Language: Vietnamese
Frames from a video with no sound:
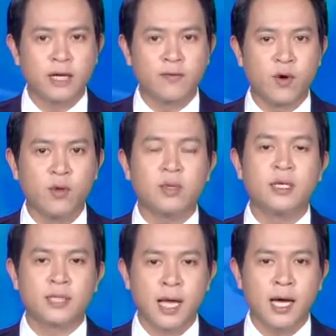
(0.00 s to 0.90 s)
thành phố,
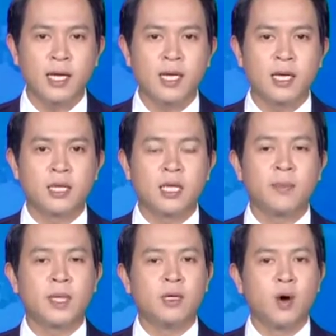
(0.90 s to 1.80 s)
thị xã
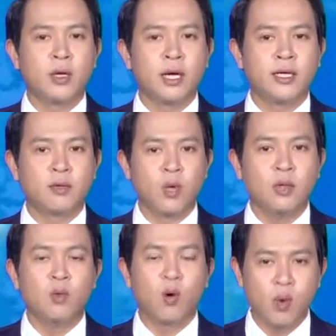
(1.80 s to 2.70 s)
tham dự hội nghị trực
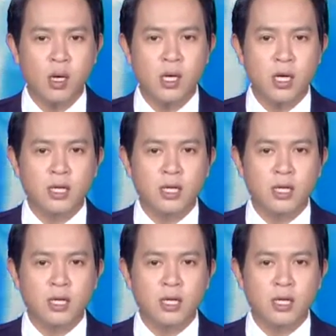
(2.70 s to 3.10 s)
tuyến toàn quốc